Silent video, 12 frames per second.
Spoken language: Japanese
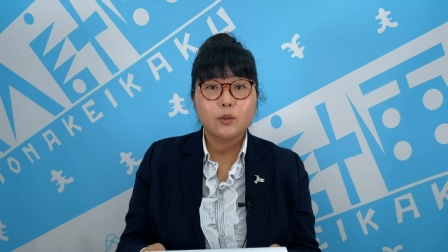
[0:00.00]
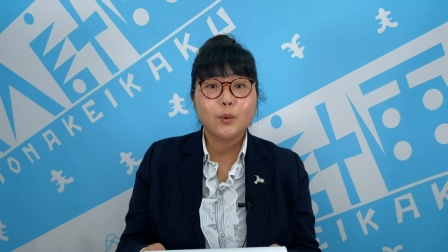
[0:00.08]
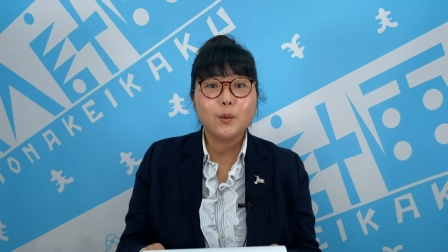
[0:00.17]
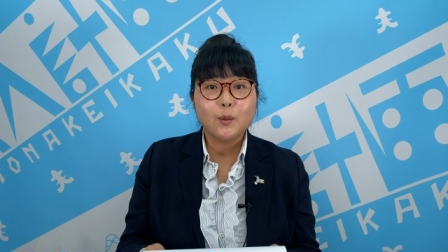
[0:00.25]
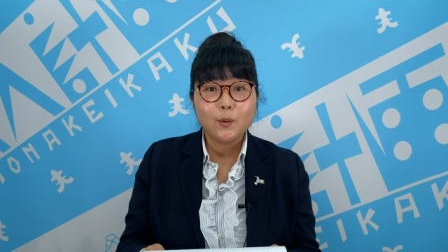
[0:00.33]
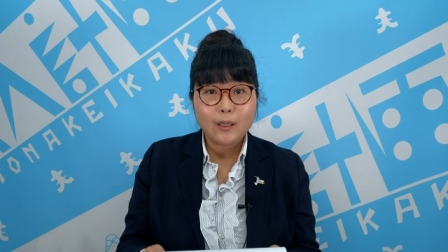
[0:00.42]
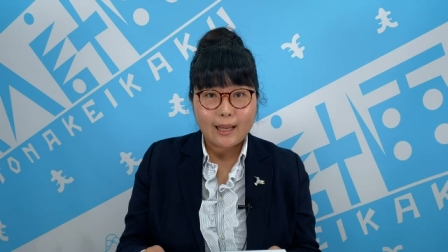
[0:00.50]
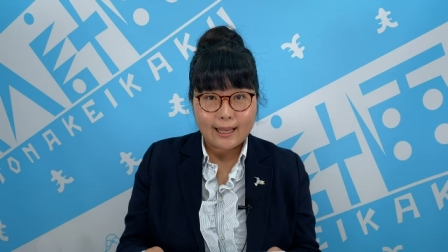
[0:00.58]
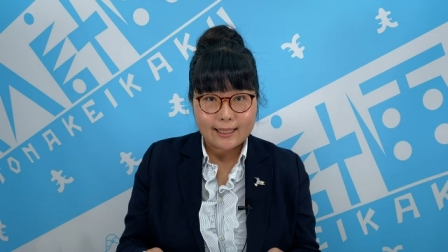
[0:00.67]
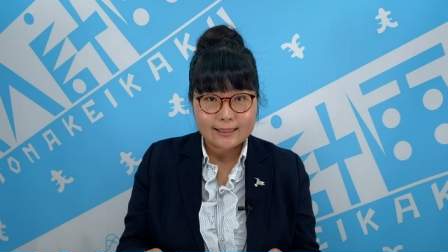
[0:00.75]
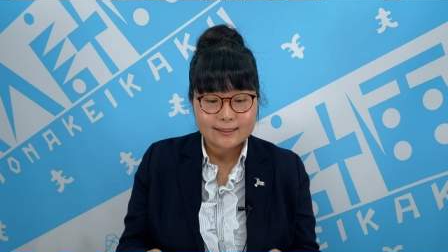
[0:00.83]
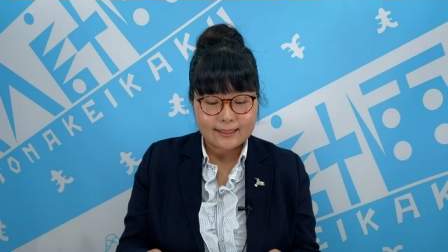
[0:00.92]
という
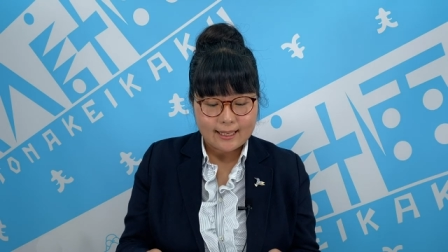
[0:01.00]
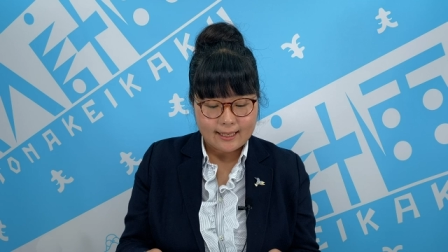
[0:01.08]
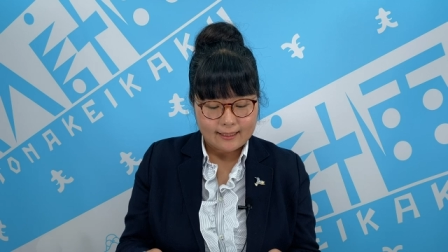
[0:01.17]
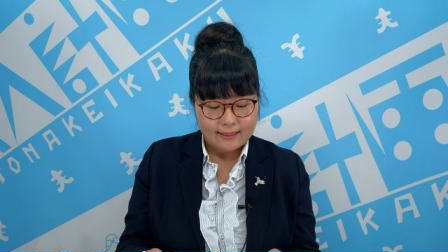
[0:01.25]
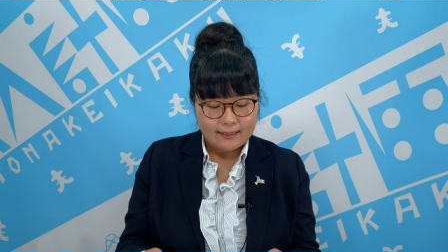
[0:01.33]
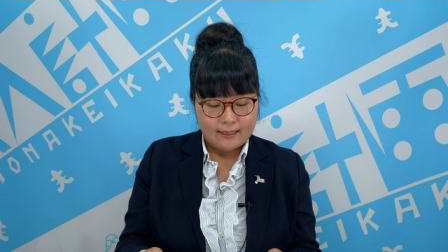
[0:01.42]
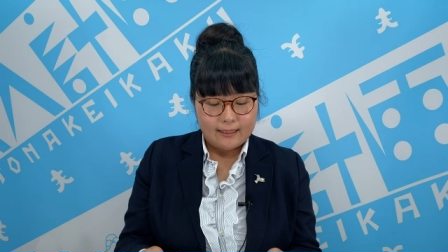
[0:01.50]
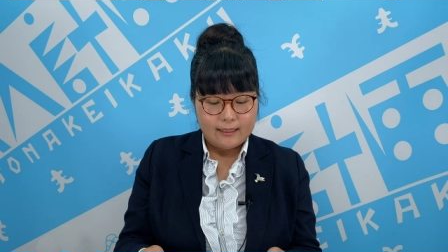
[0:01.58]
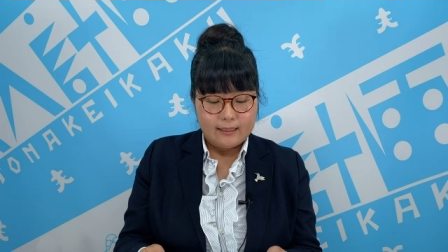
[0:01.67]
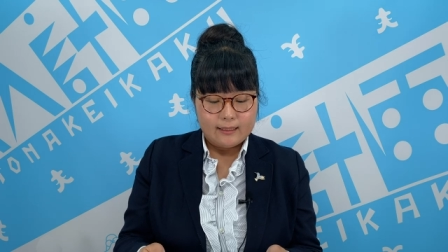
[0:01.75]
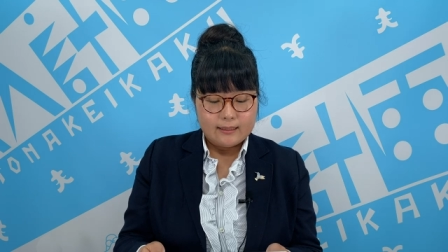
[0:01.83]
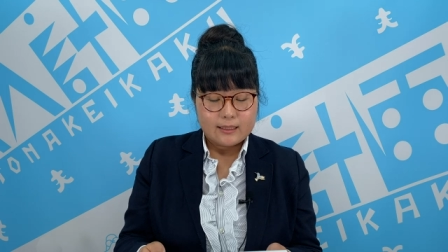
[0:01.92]
合図で
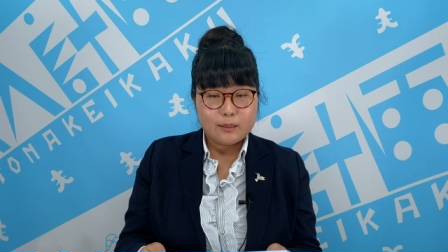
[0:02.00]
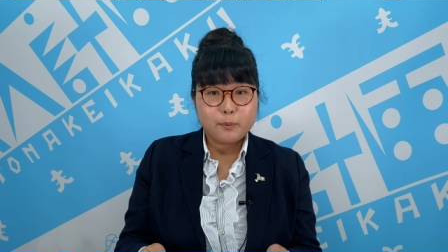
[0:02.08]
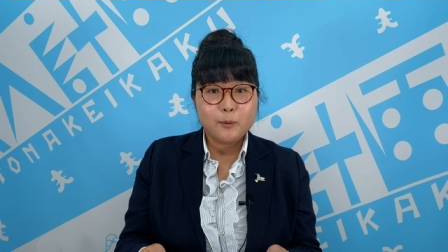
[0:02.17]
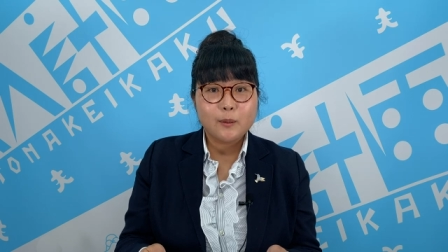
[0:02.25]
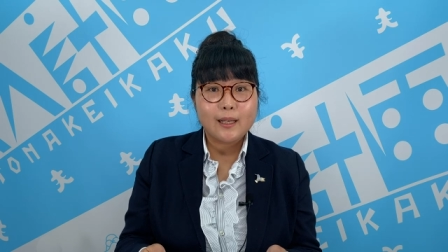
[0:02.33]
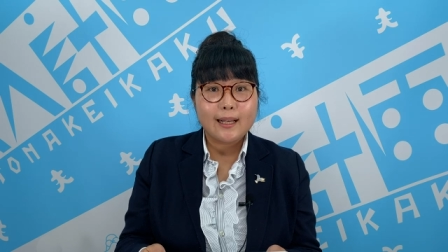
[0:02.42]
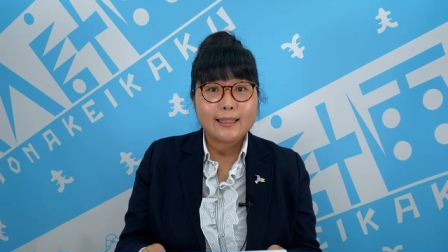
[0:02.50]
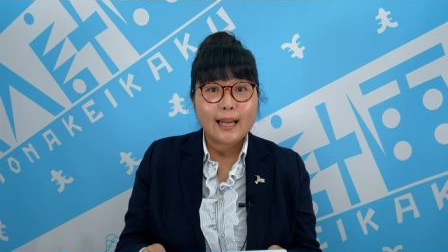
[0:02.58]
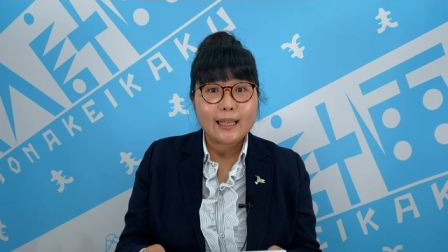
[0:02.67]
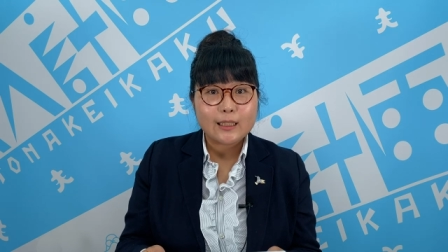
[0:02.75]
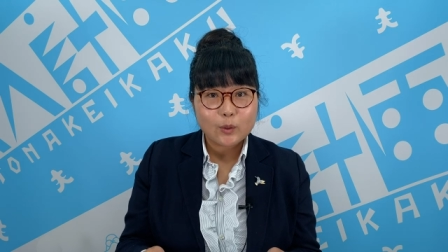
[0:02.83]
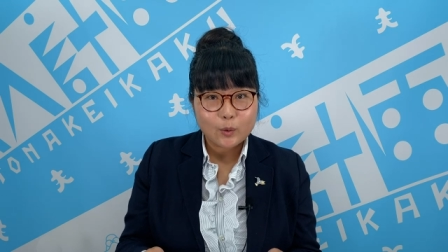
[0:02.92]
自分が
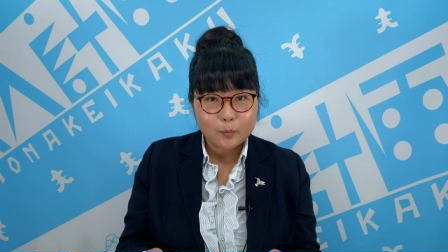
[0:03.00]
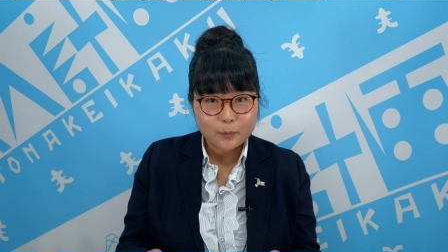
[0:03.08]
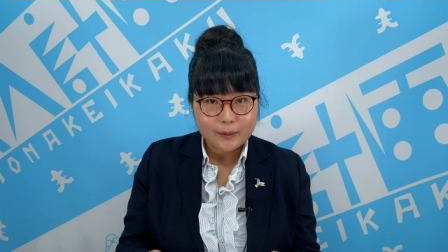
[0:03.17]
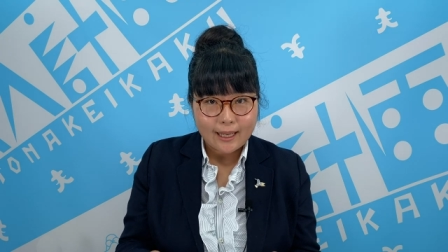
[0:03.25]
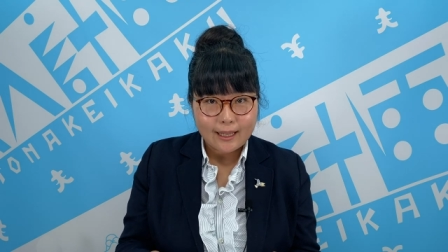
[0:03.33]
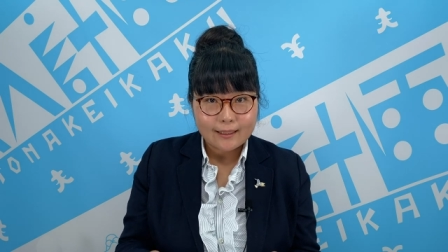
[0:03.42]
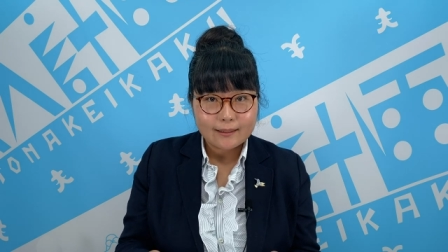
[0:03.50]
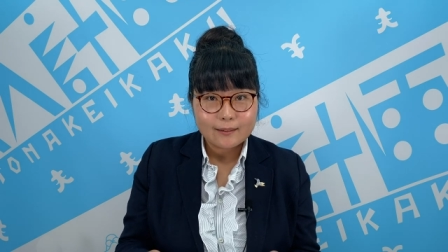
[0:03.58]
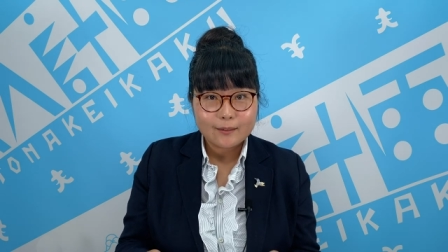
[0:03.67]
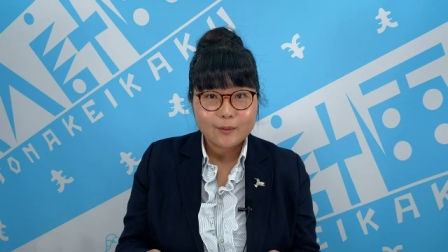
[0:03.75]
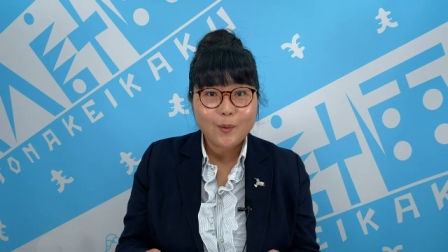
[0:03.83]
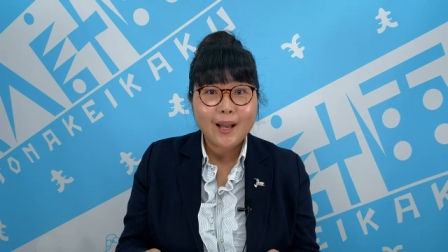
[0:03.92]
大丈夫だ
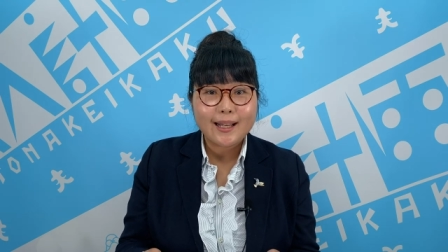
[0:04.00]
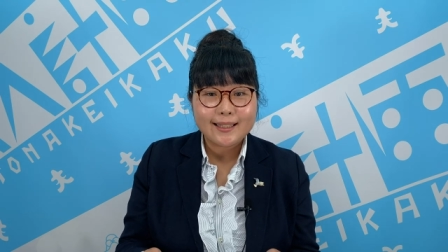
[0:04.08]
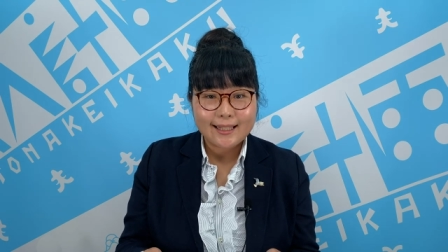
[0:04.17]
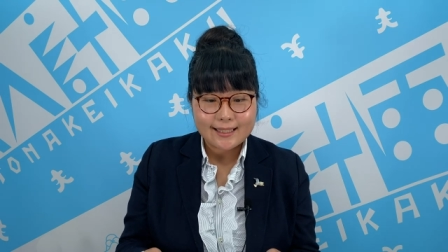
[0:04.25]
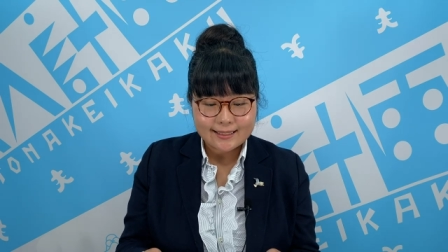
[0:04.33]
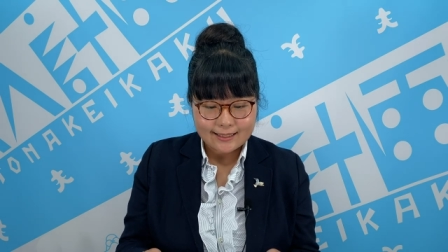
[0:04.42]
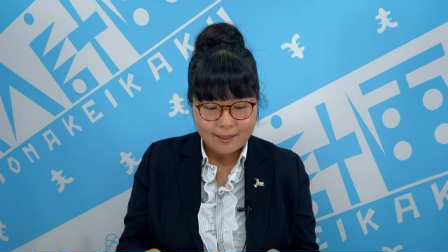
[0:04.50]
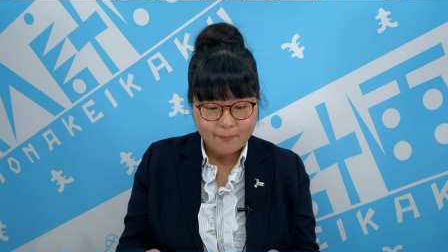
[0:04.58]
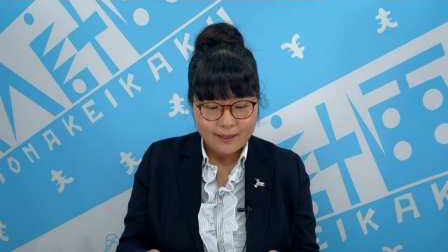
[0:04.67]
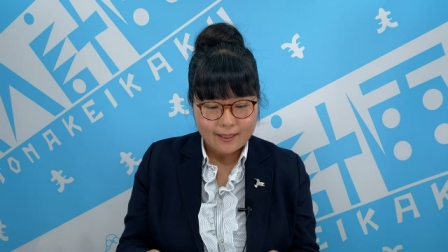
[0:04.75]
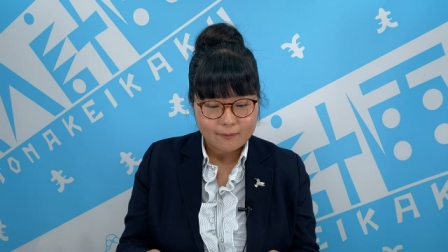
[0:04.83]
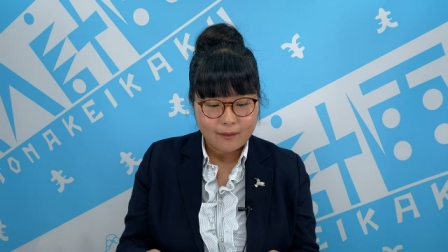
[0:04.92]
と判断した
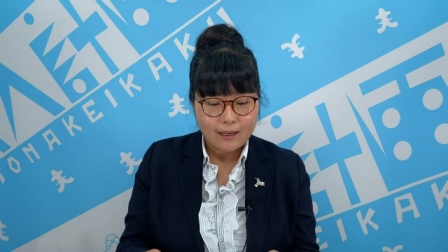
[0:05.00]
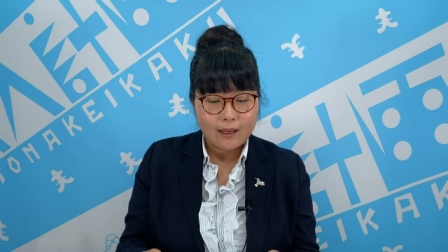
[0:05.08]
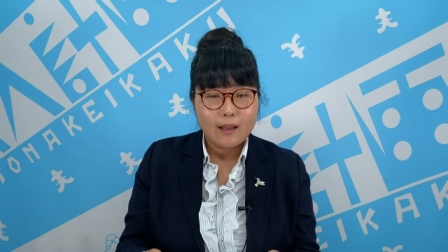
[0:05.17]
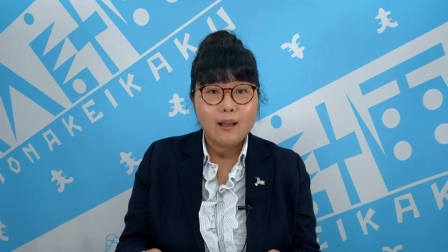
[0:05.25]
場合は